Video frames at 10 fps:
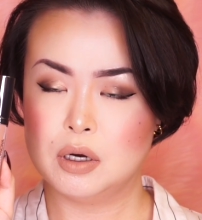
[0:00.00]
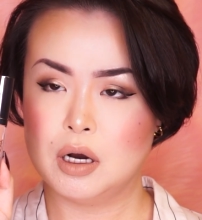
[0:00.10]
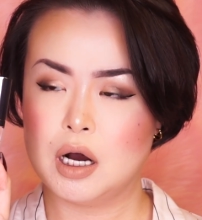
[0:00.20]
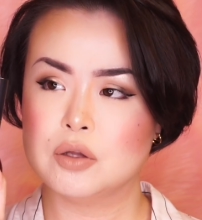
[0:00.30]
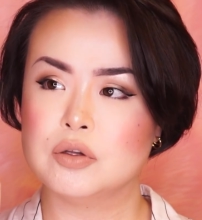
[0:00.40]

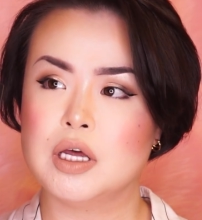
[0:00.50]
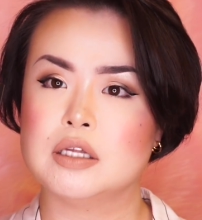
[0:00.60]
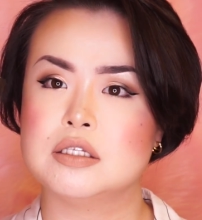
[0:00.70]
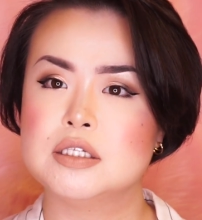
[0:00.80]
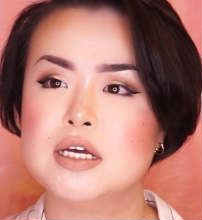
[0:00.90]
あの
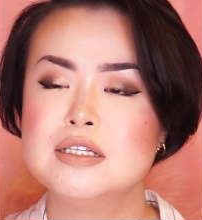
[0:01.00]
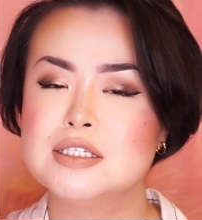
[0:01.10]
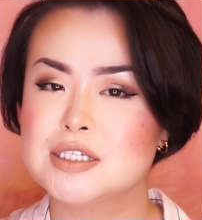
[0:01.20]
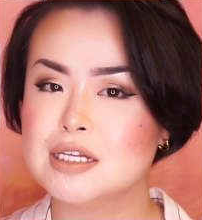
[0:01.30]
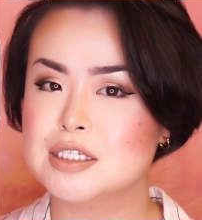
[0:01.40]
ね
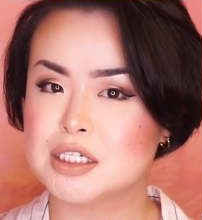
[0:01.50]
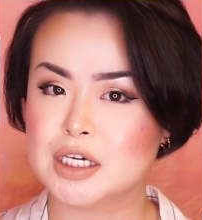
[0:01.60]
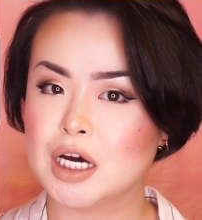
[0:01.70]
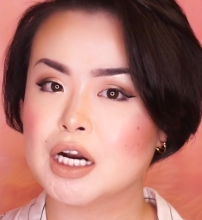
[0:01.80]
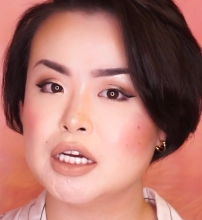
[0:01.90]
全然
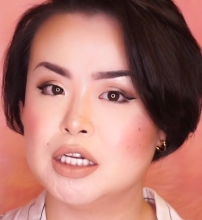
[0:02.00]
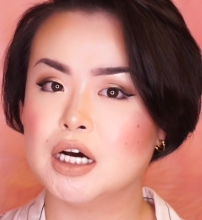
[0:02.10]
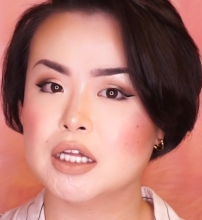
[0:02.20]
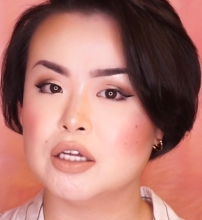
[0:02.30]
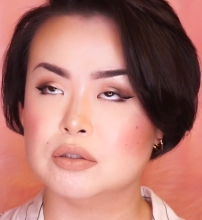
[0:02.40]
力い
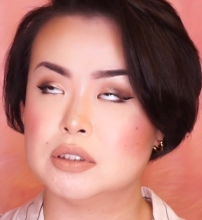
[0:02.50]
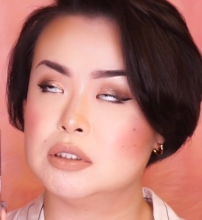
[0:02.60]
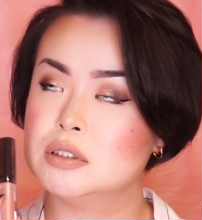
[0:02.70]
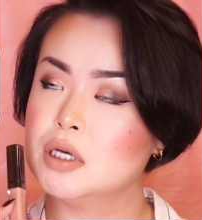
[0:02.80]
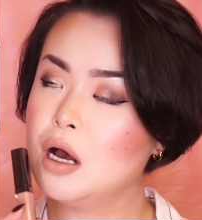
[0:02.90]
らないの
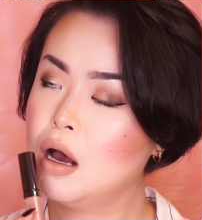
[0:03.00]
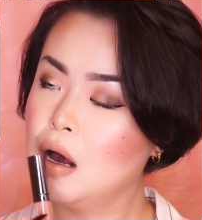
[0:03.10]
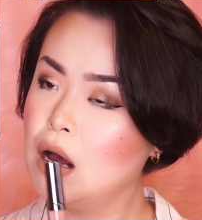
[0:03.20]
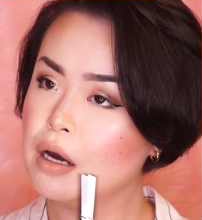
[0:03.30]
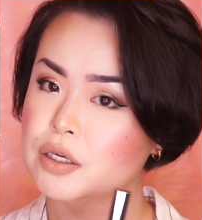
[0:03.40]
さ
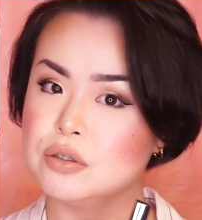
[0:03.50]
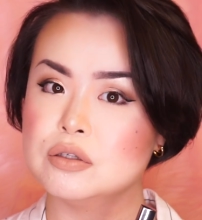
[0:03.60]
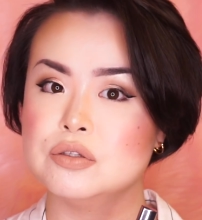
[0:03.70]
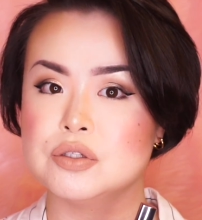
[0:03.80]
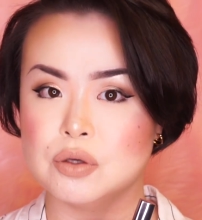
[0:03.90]
あいく
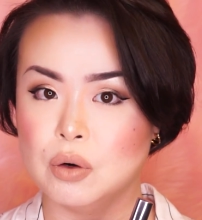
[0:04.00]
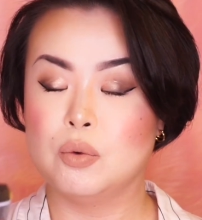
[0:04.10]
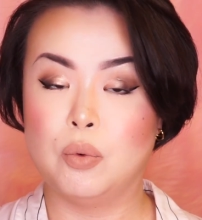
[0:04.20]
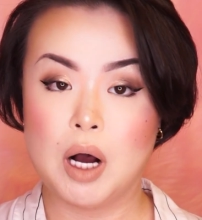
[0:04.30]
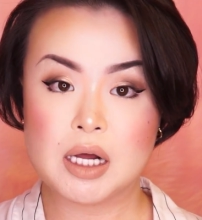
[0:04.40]
んですよ
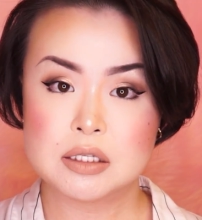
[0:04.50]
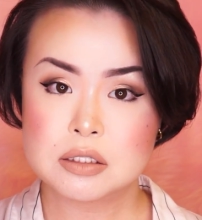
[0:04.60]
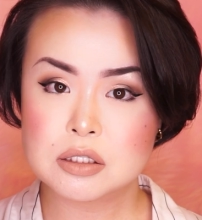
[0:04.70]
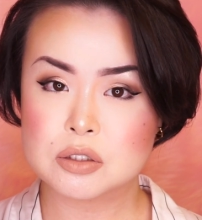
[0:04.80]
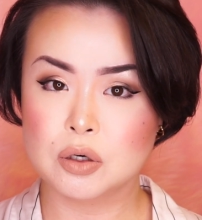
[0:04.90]

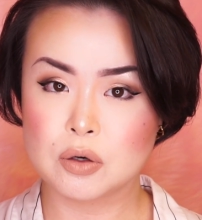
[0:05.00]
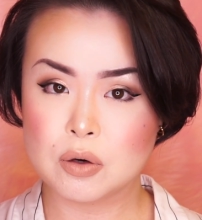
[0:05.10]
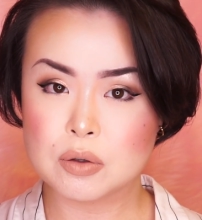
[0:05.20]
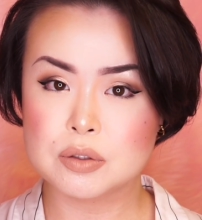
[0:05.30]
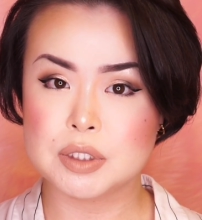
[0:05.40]

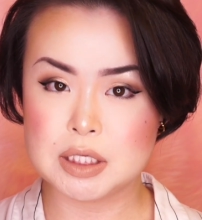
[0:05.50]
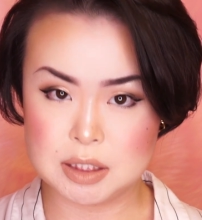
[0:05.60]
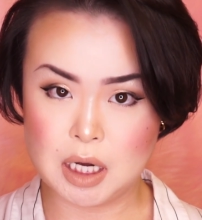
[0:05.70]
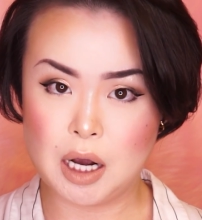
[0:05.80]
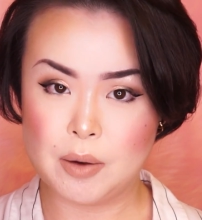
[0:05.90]
ワンストロークで
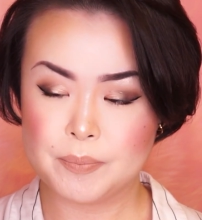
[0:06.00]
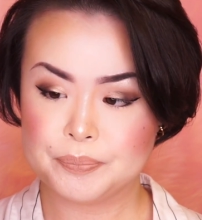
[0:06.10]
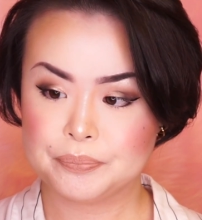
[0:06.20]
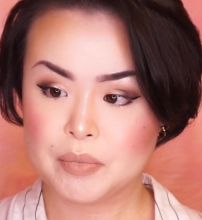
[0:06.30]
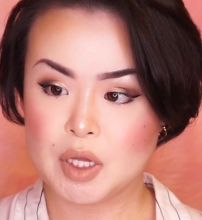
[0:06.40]
さ
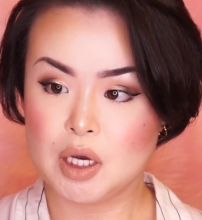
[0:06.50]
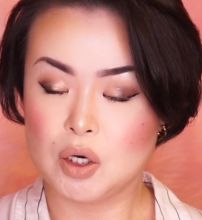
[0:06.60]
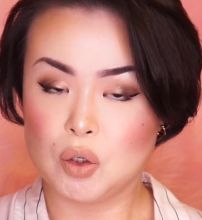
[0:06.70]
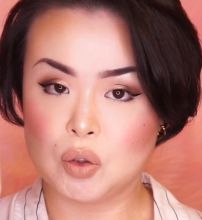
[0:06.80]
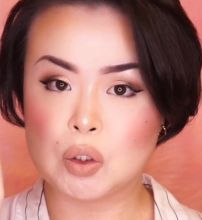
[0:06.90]

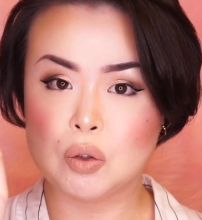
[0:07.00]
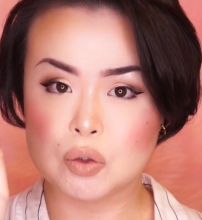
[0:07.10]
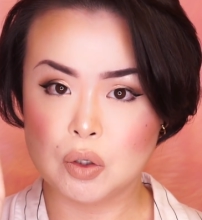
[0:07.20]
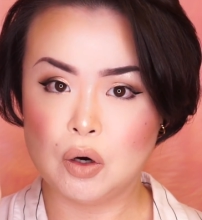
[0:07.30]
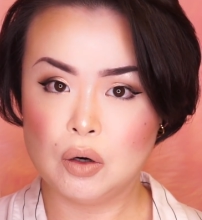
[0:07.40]
こ
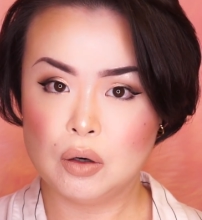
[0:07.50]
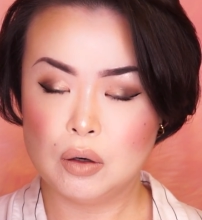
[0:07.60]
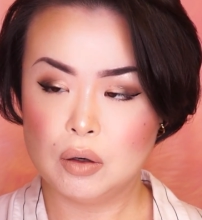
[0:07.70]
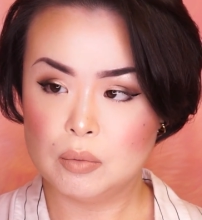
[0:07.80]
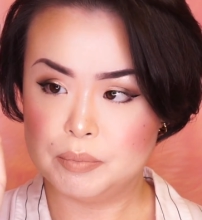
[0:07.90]
の
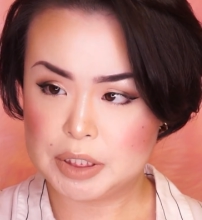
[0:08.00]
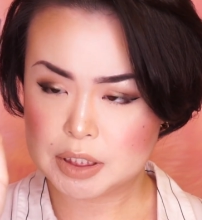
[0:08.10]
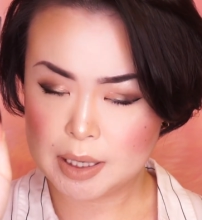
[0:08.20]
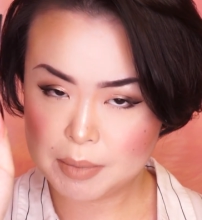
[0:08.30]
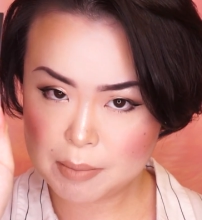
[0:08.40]
見
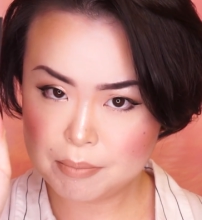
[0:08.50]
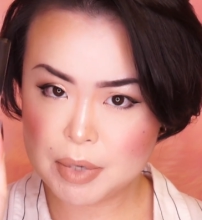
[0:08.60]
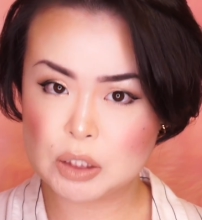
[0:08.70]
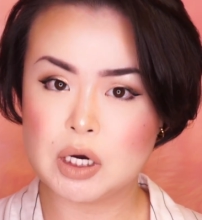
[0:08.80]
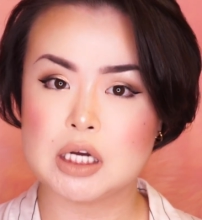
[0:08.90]
たまん
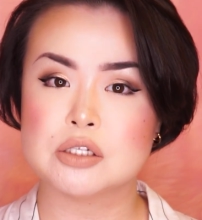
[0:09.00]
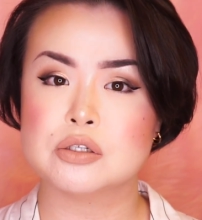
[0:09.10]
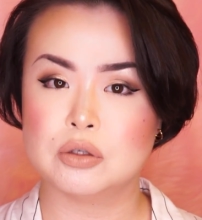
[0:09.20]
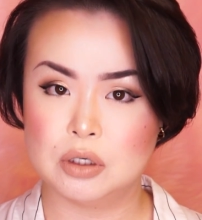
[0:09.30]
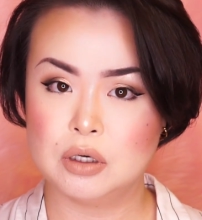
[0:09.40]
まの発
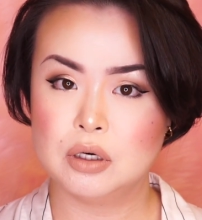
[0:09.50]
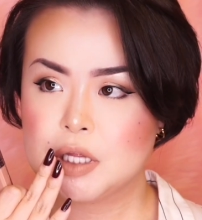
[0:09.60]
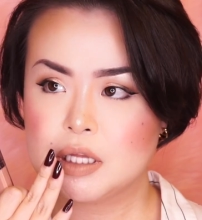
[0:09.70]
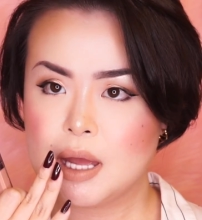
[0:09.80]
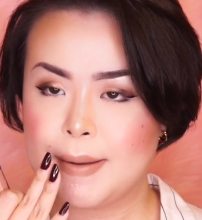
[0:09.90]
色
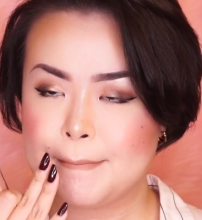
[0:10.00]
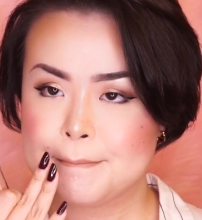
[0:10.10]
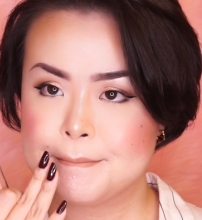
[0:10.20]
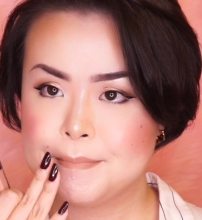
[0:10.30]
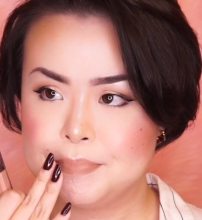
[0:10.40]
でね
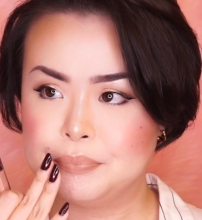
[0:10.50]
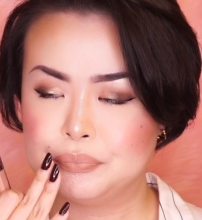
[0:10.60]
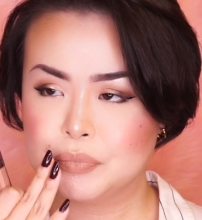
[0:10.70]
うん